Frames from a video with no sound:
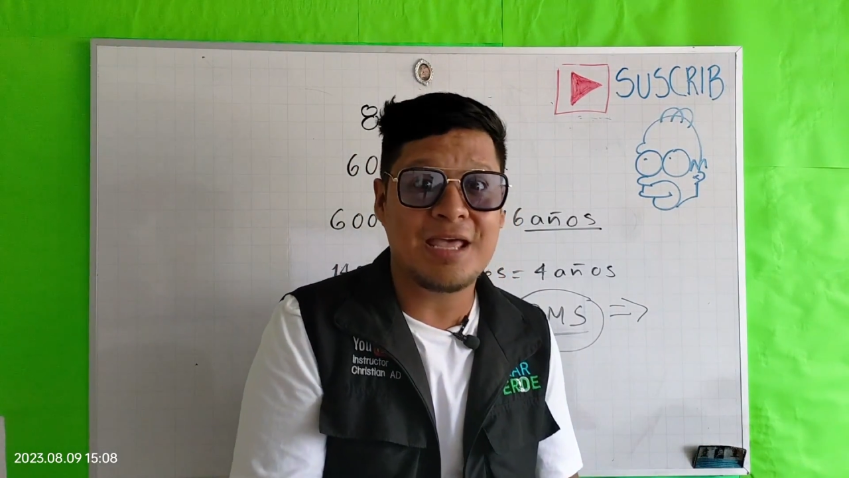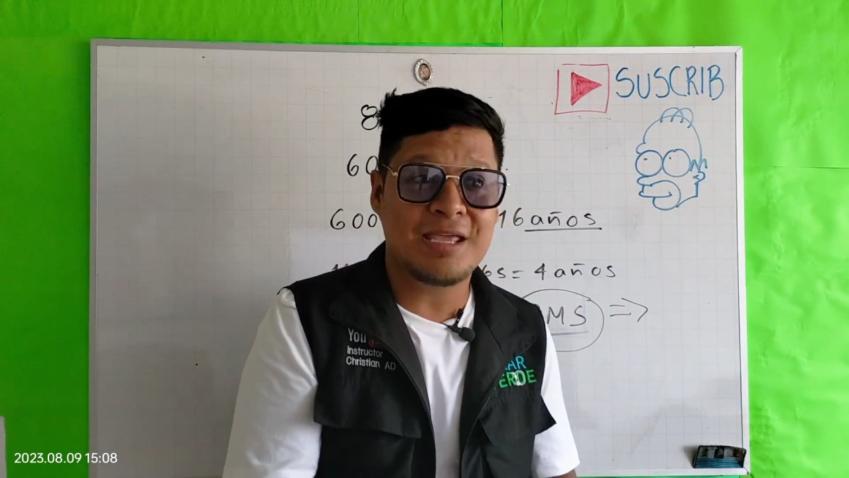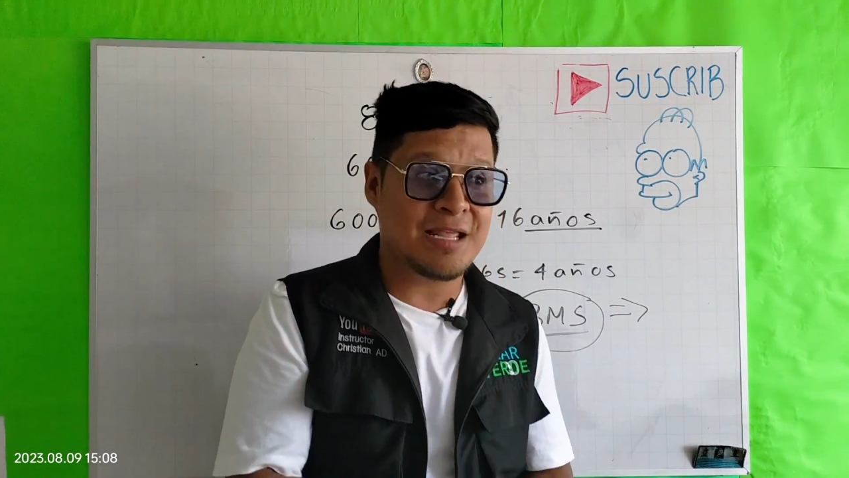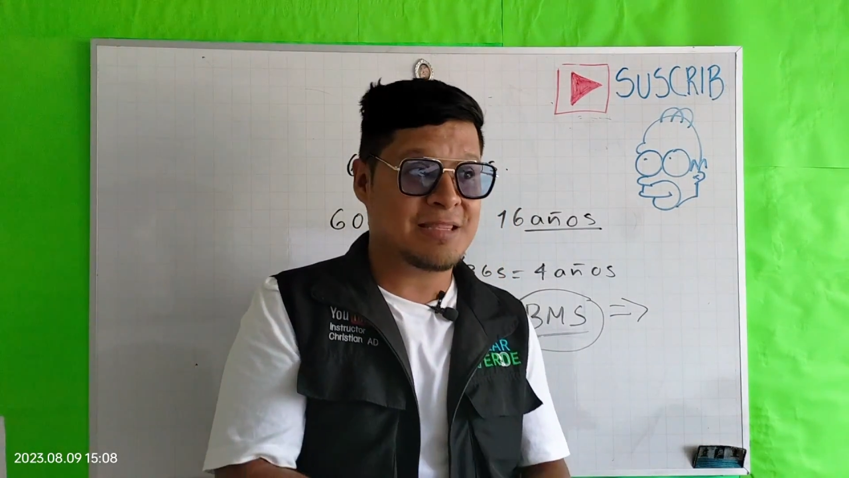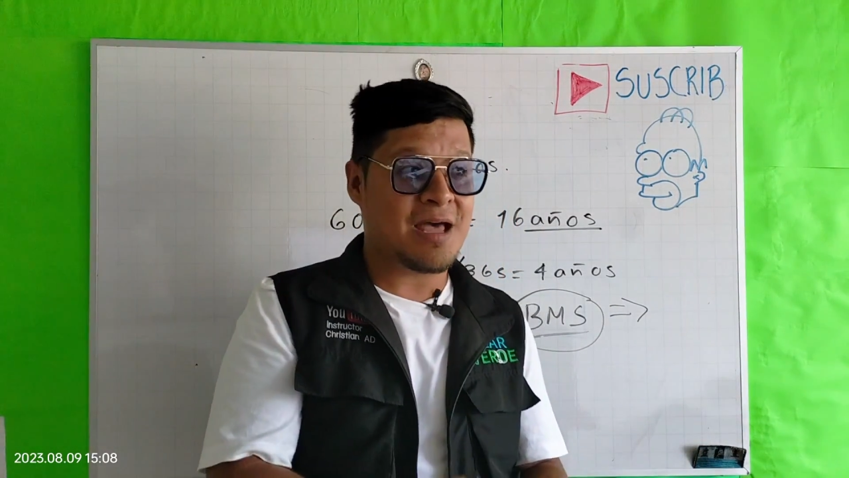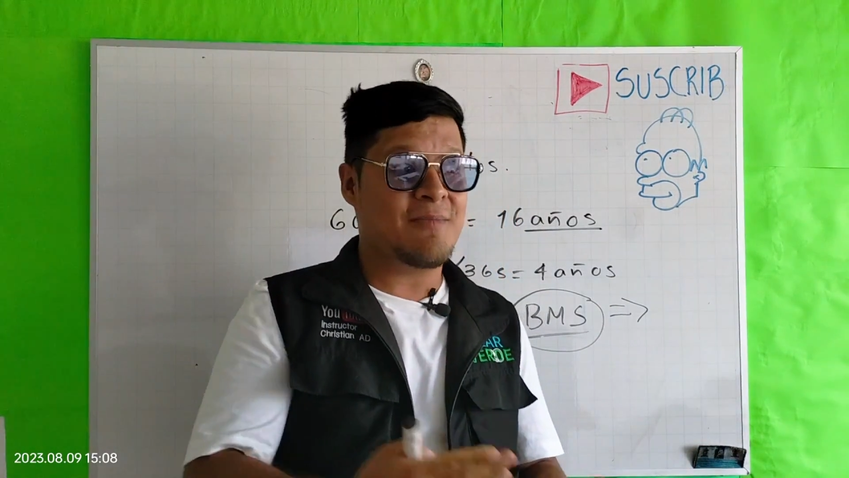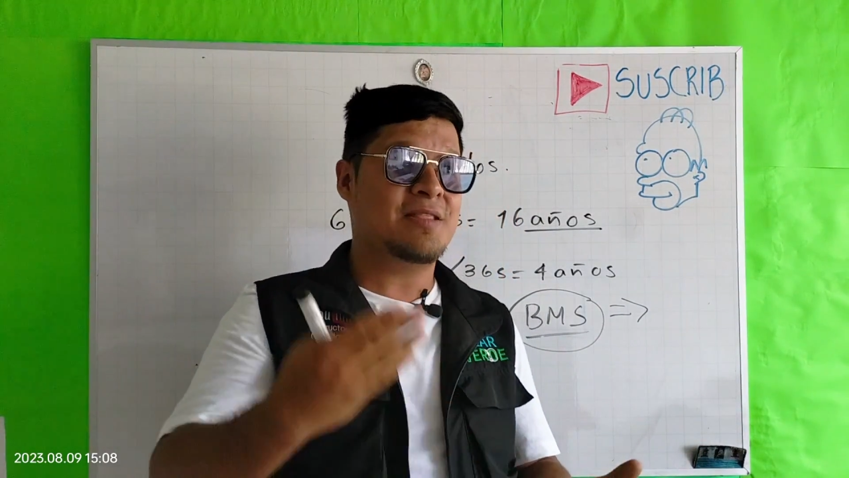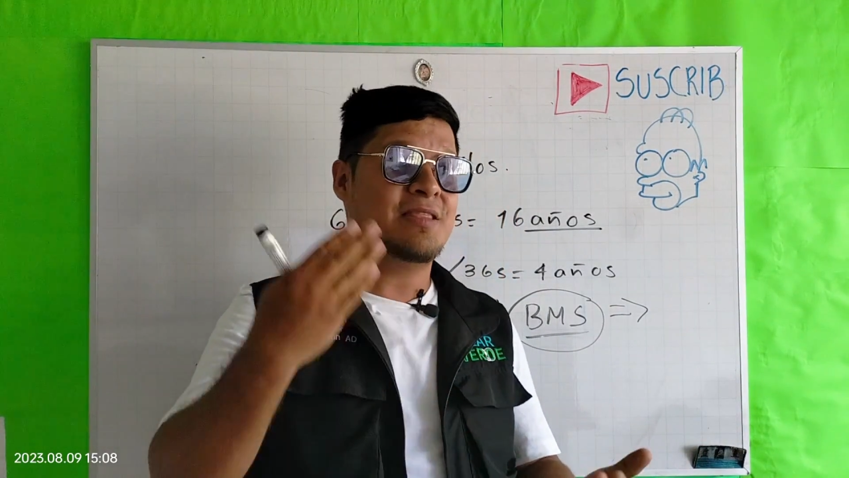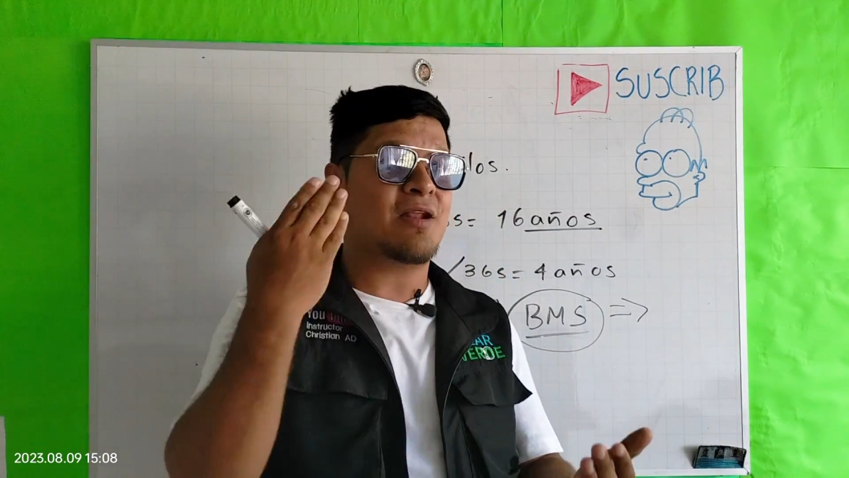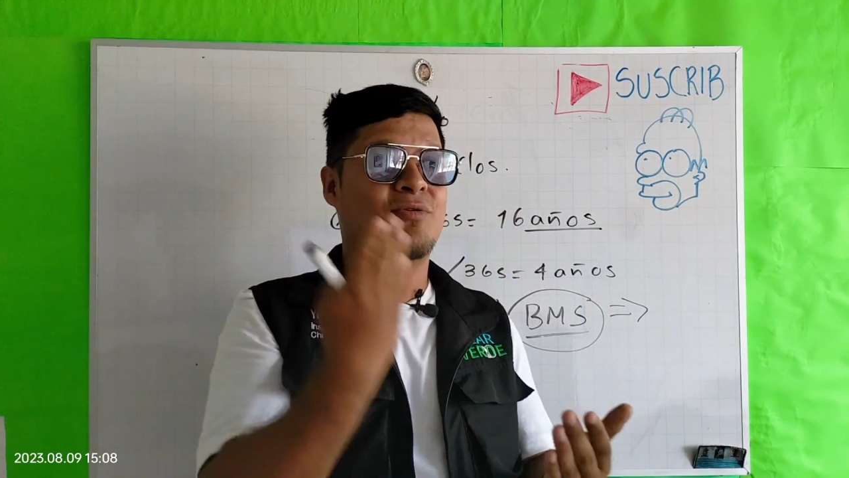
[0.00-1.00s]

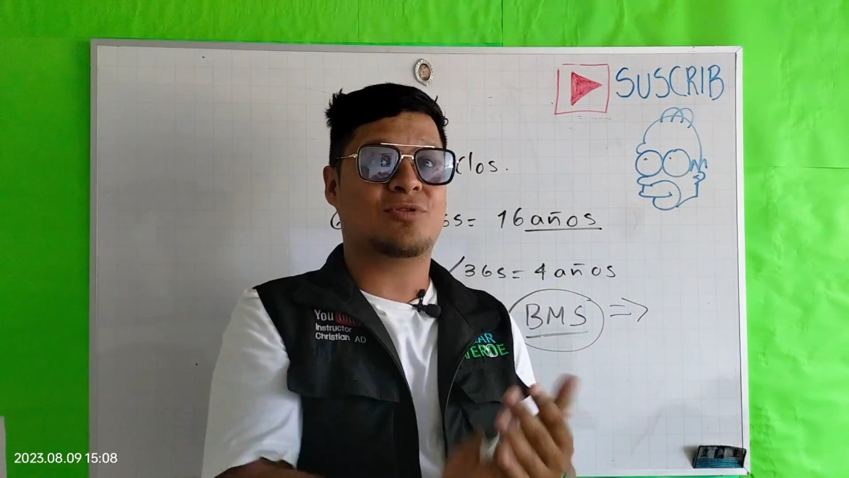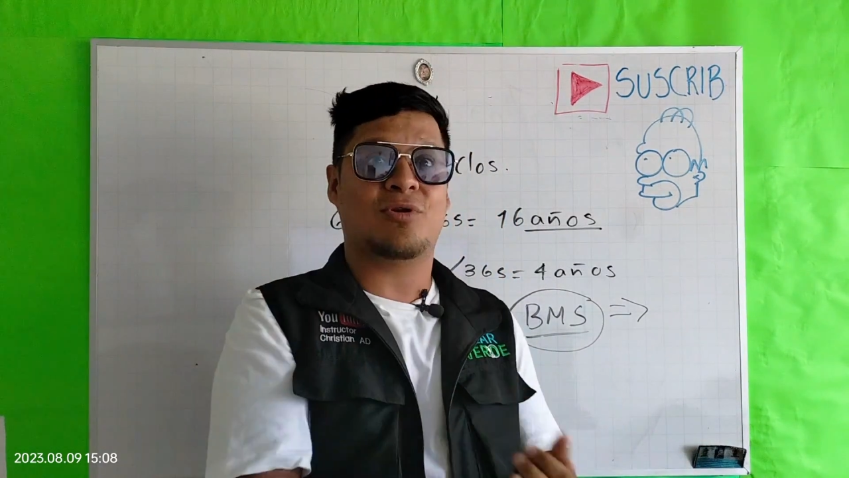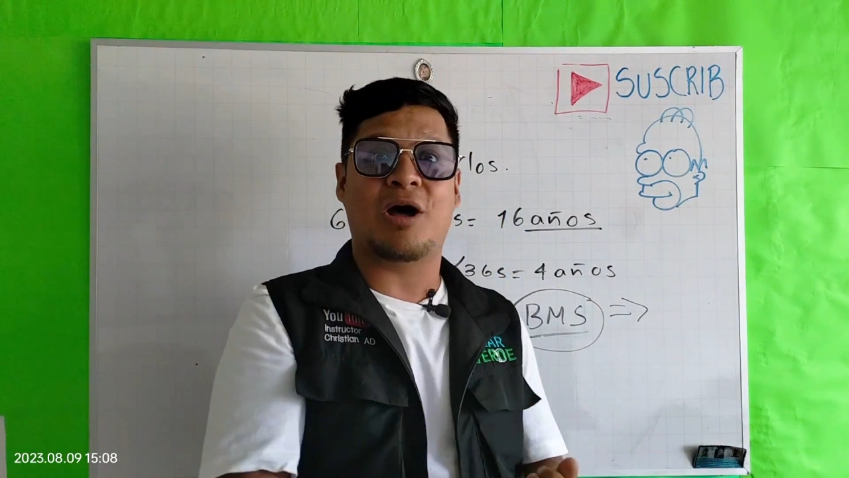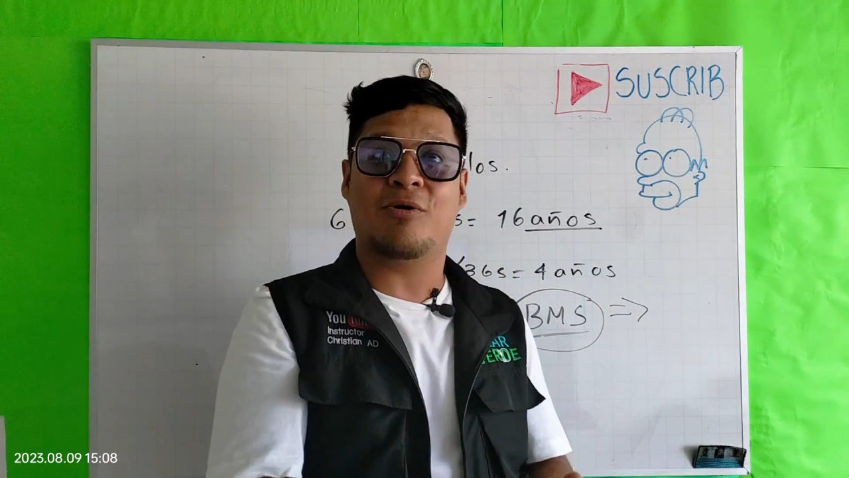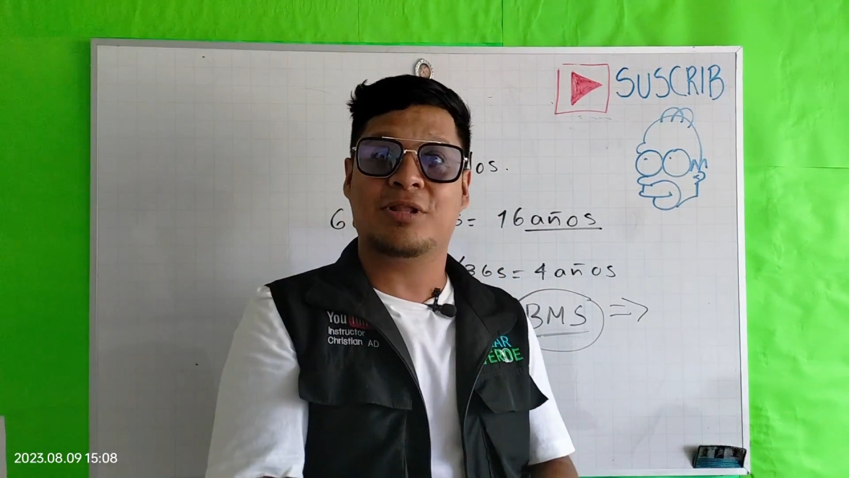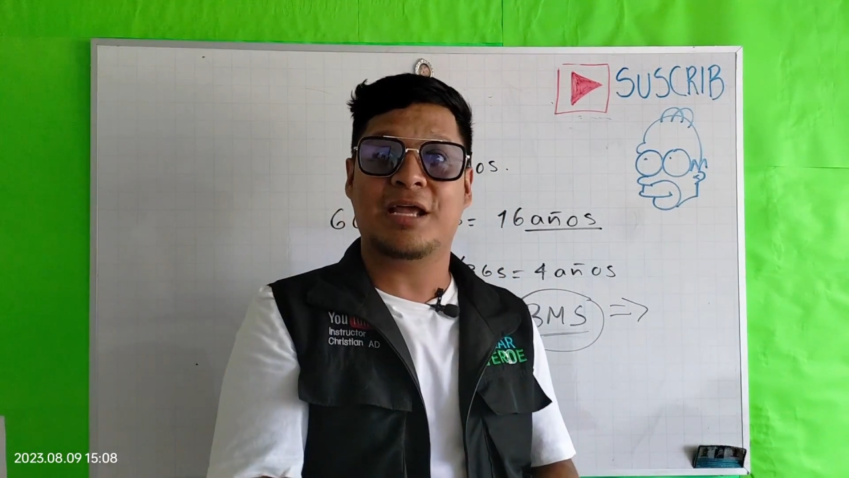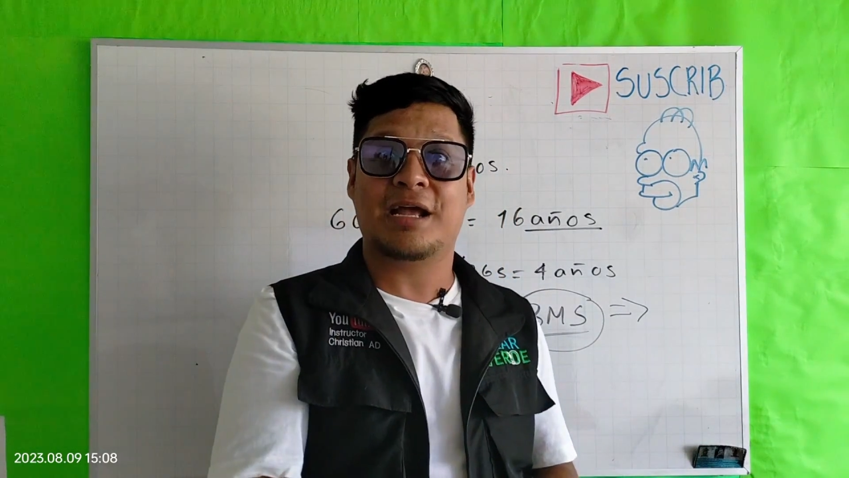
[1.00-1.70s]
directamente al controlador de